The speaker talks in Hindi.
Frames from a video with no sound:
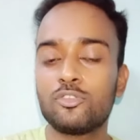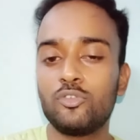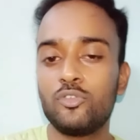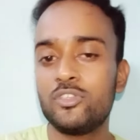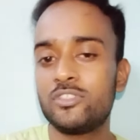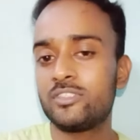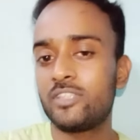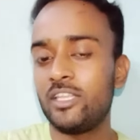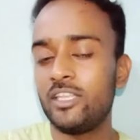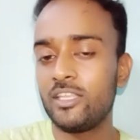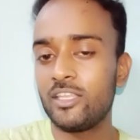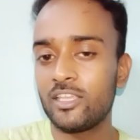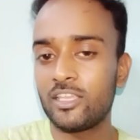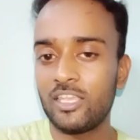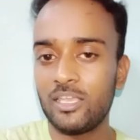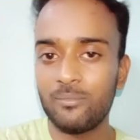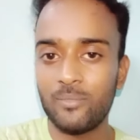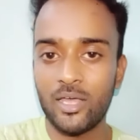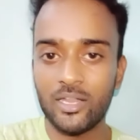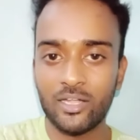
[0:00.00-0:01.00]
तो इस तरीके
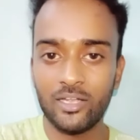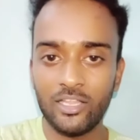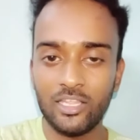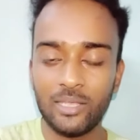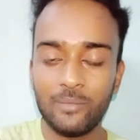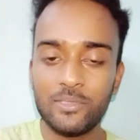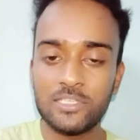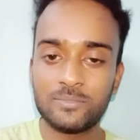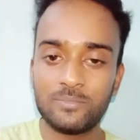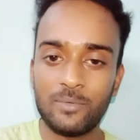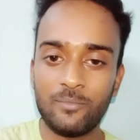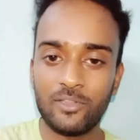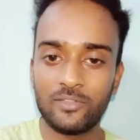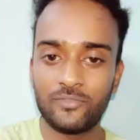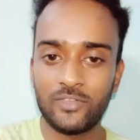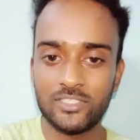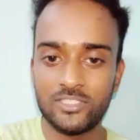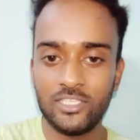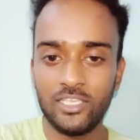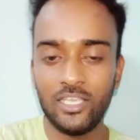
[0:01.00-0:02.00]
के मार्केटिंग मिक्स में
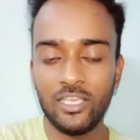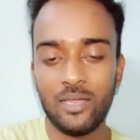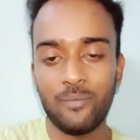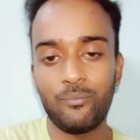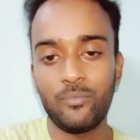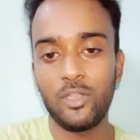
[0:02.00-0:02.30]
मत फंसीए